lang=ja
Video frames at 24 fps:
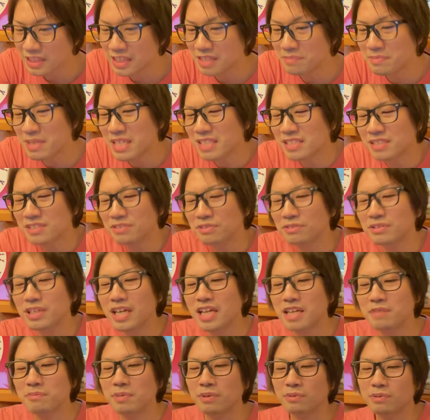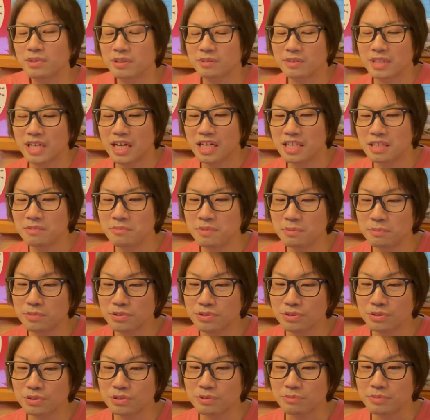鬼滅の刃、俺ね、アニメも
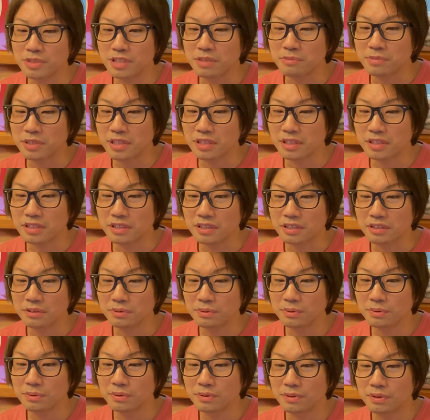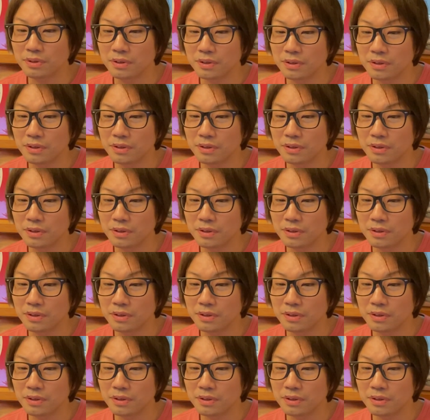ちょっと見てみたんだけど、